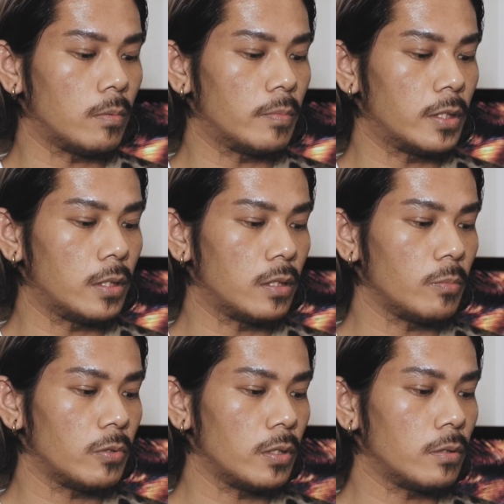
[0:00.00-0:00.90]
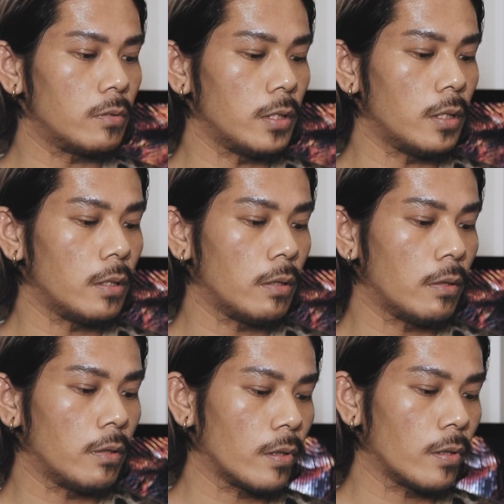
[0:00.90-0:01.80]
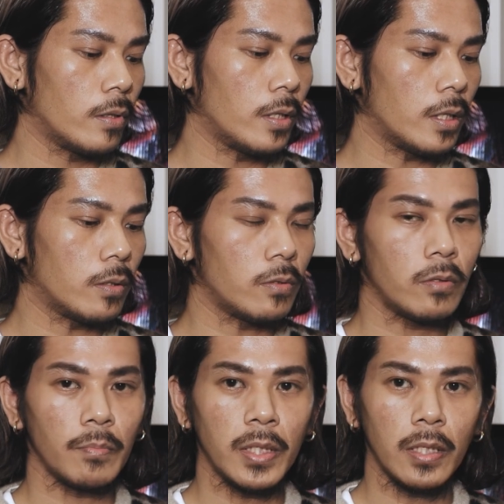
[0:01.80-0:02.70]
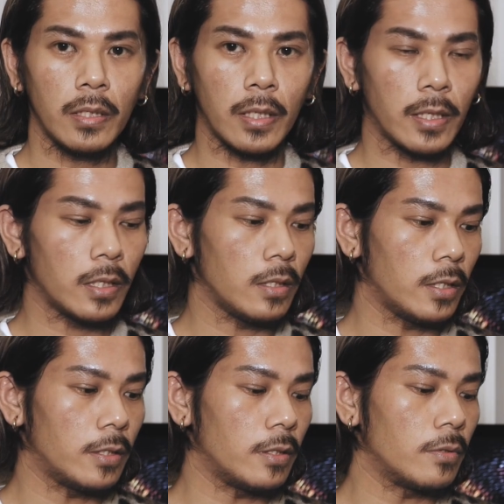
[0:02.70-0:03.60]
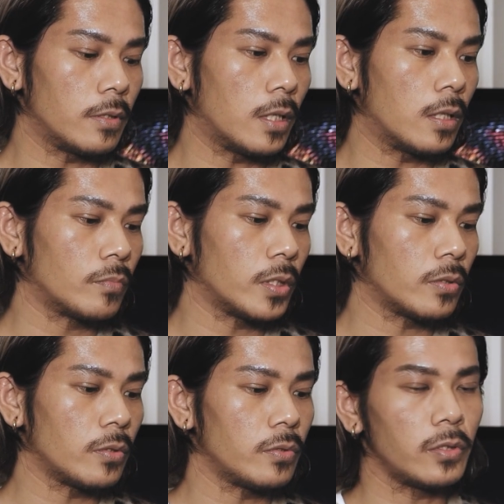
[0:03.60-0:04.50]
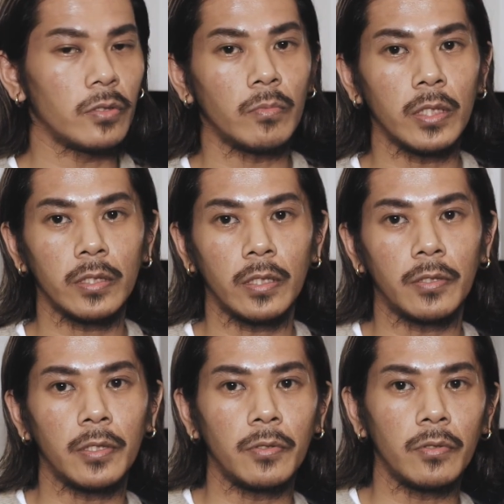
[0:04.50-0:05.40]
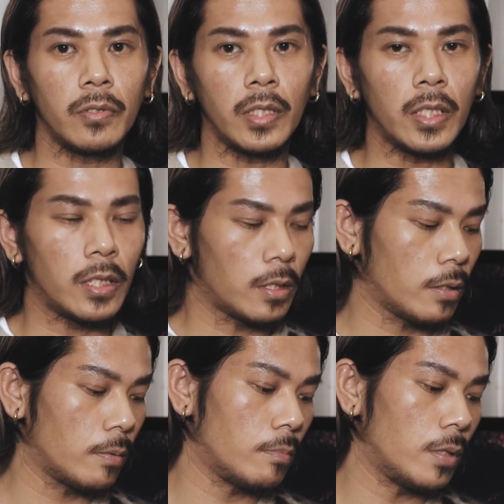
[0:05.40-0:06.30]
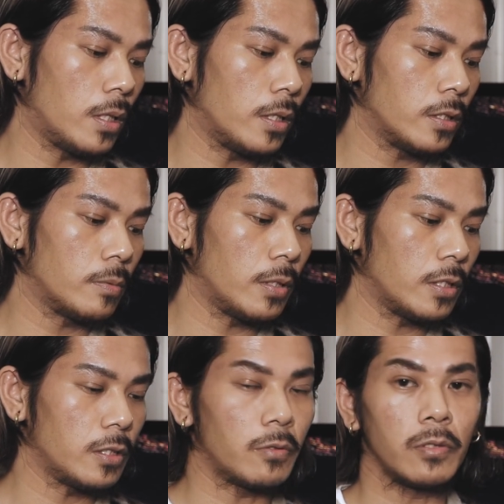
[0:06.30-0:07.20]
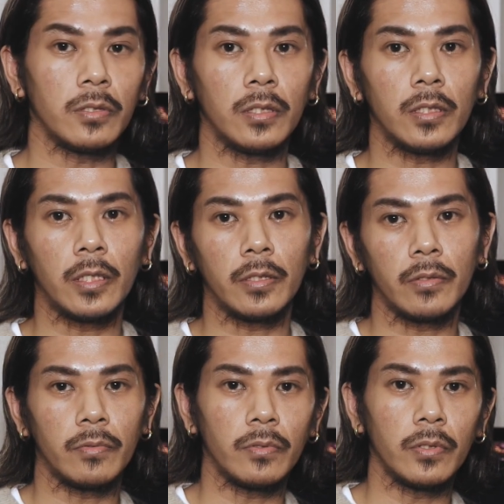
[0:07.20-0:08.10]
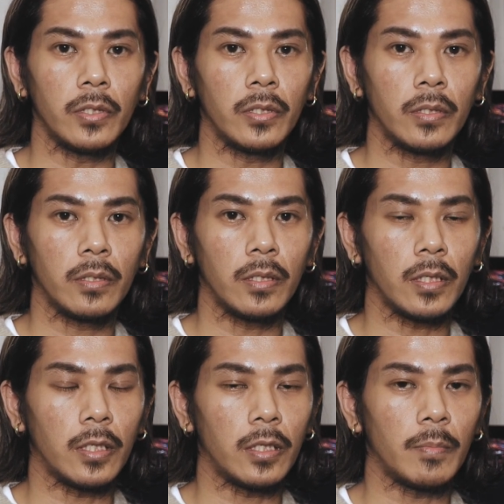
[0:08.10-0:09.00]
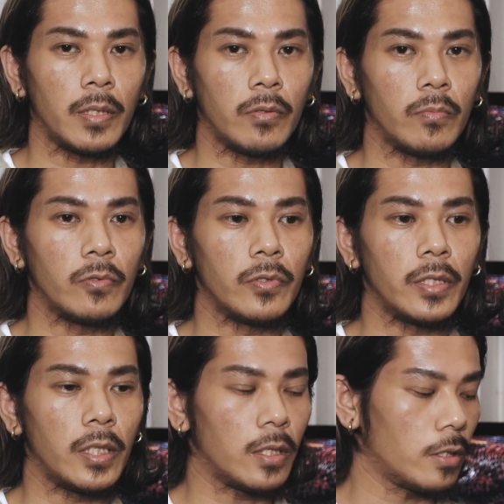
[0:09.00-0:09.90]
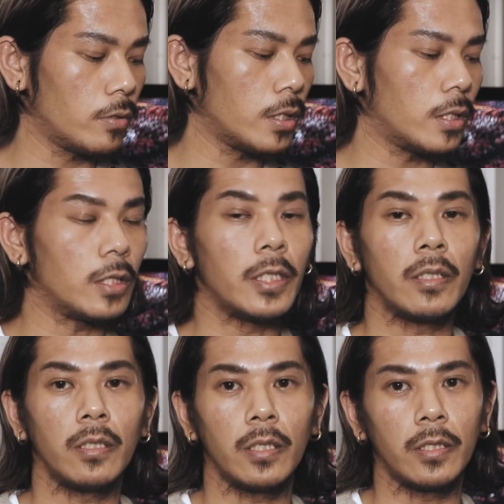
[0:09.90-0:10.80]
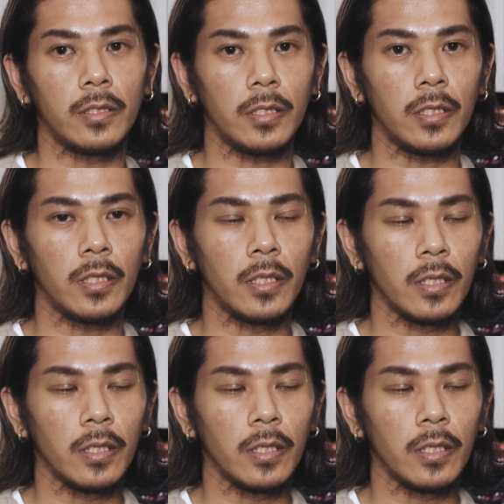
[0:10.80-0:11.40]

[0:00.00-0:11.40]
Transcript: かも絶妙ですよねなんかこう見てて飽きないっていうか、まあ、そういう風に思わせてくれるようなまあ素晴らしい堀師さんだなっていう風に片山思うんでよかったらね、えー、ぜひ